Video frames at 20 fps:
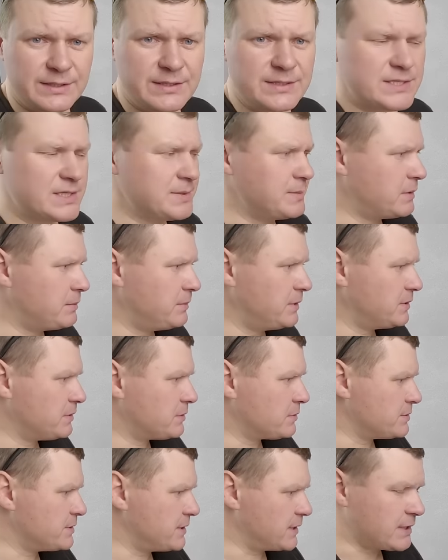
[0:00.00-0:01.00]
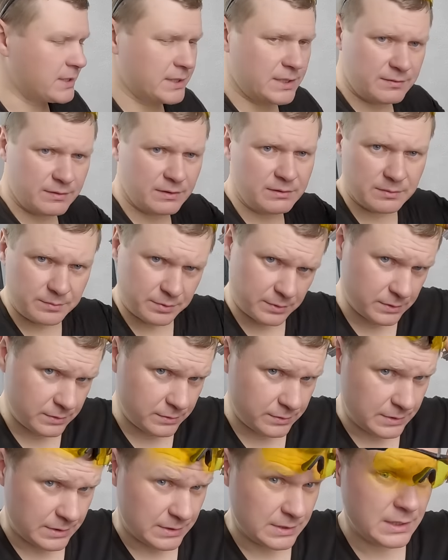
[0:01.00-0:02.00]
Единственный момент, друзья, когда вы ими
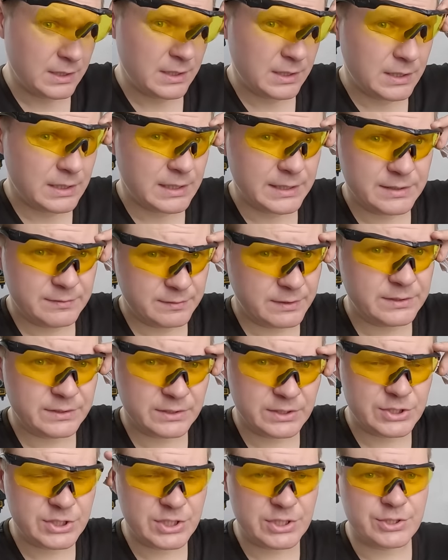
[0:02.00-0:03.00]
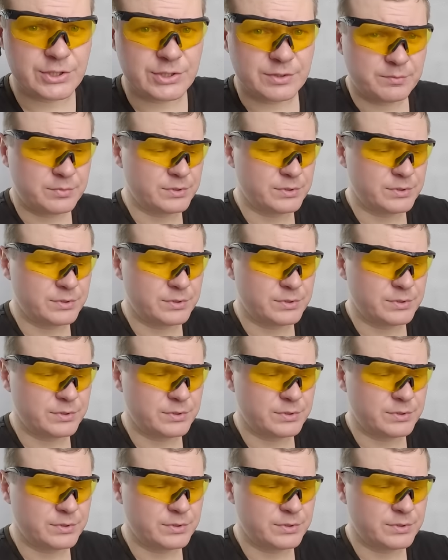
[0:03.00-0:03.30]
пользуетесь, одевайте очечи,